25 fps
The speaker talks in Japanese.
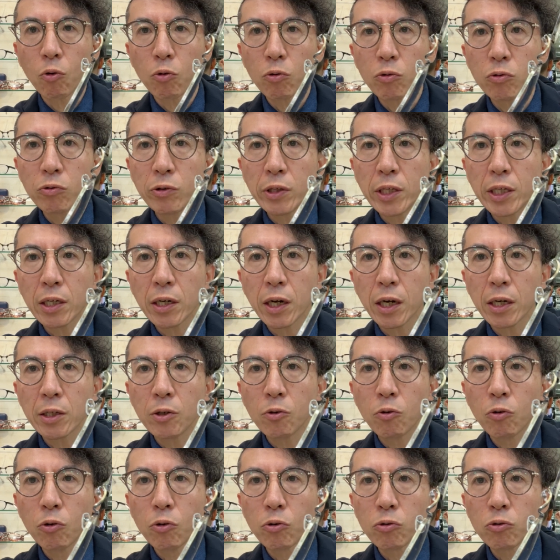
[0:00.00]
刻印がい
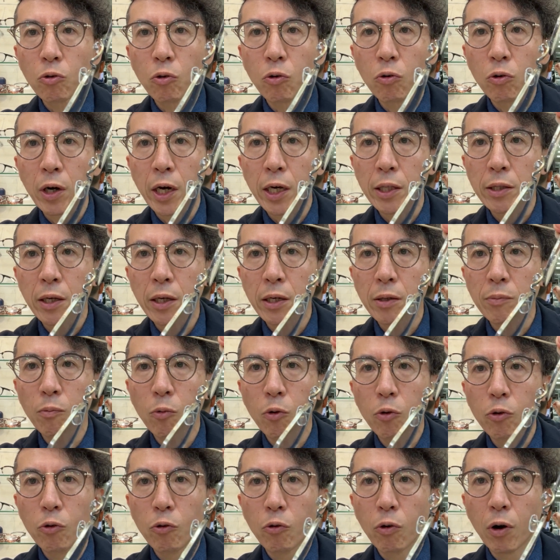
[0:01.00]
ろいろと飾り
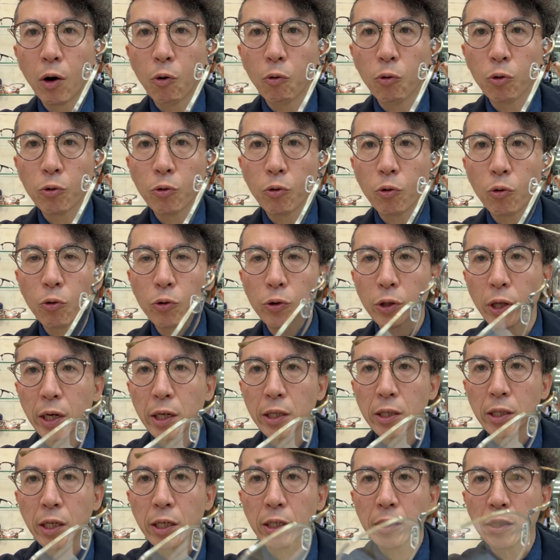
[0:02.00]
模様が施さ
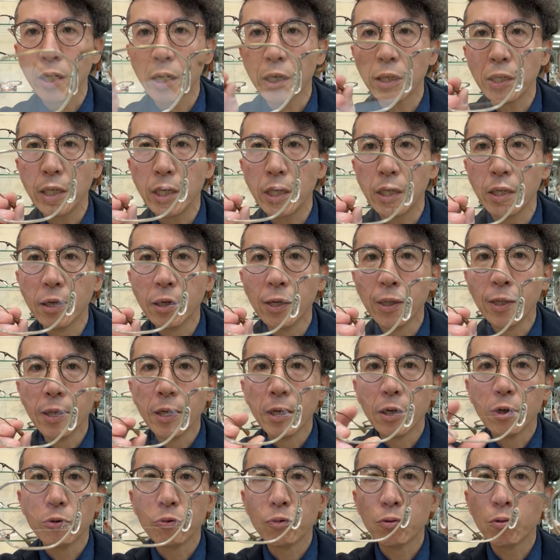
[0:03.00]
れていたり
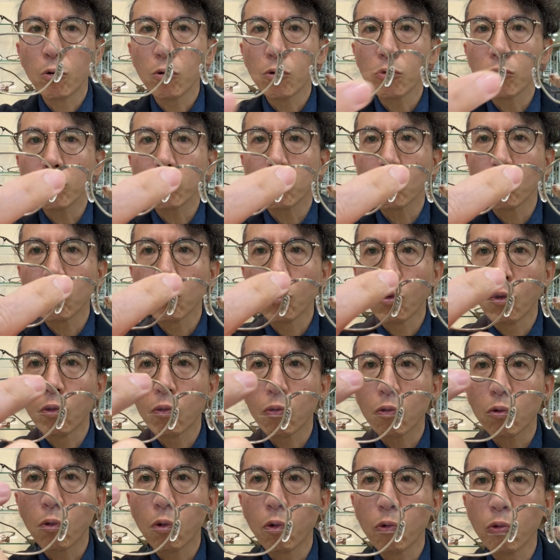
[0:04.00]
フロンントの
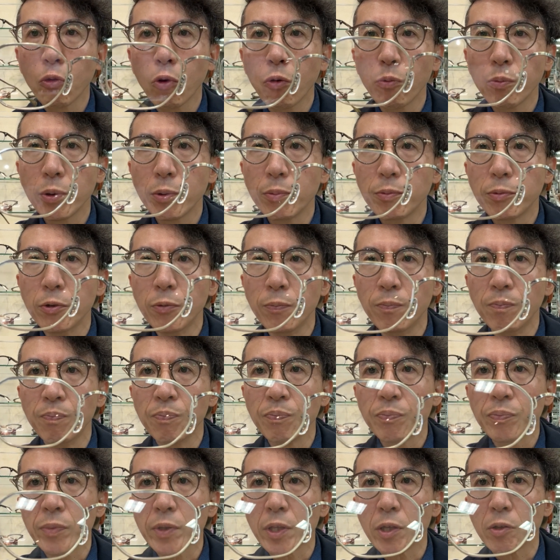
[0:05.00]
この部分
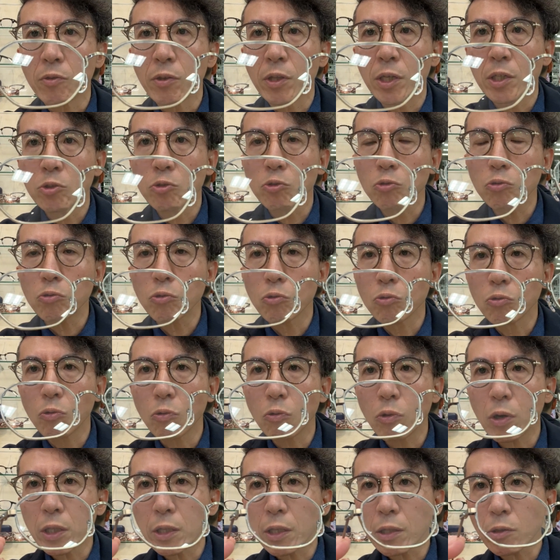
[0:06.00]
ですねちょっと
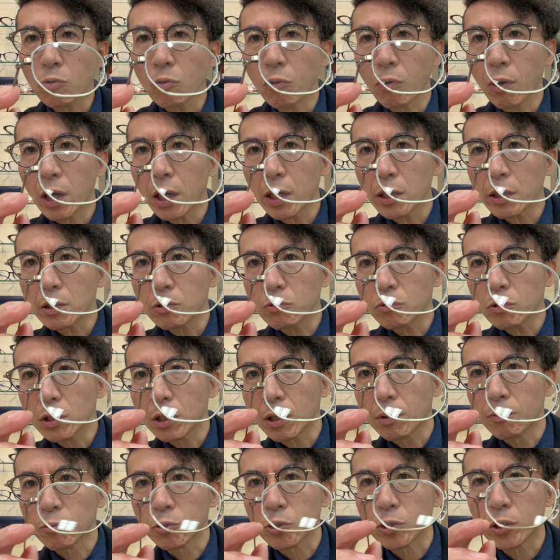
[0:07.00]
動画だと分かりにくい
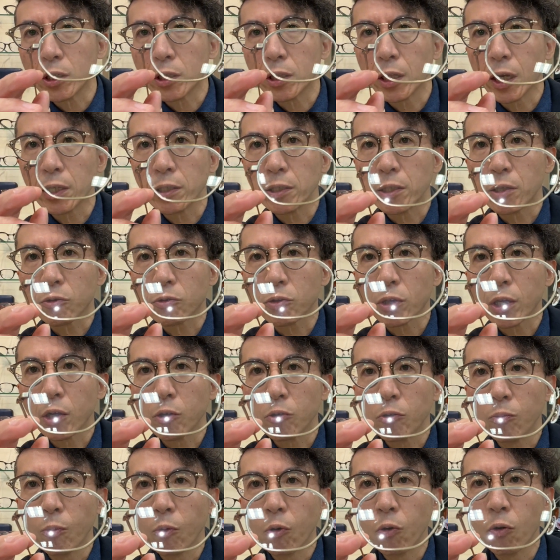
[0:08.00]
かもしれないんですけ
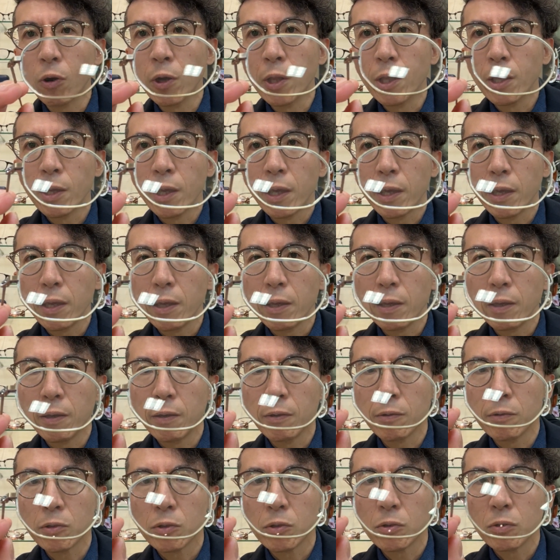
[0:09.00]
れども、
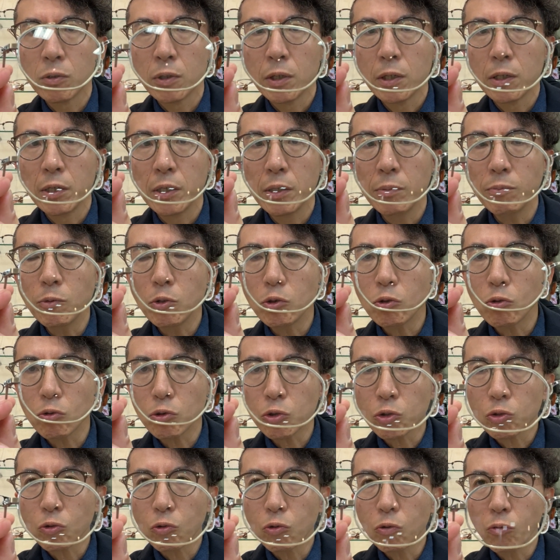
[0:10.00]
えー、リムの
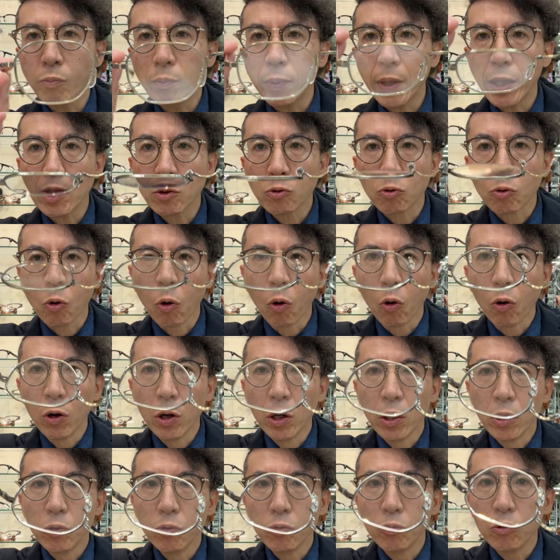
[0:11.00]
正面と
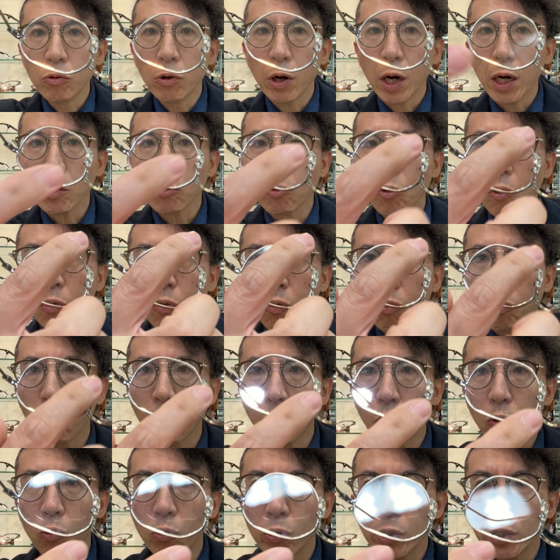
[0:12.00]
裏の
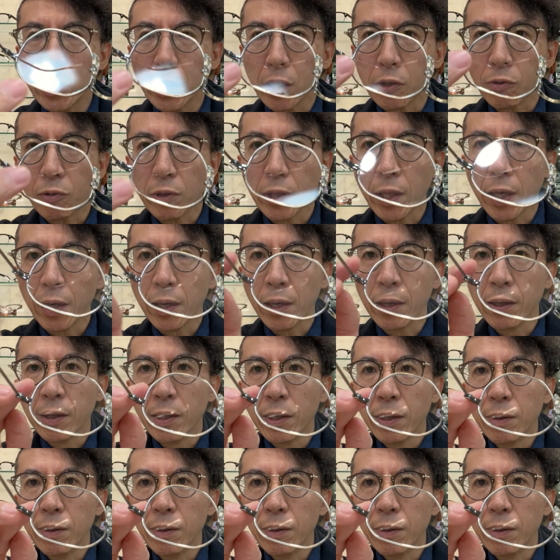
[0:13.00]
ここにですね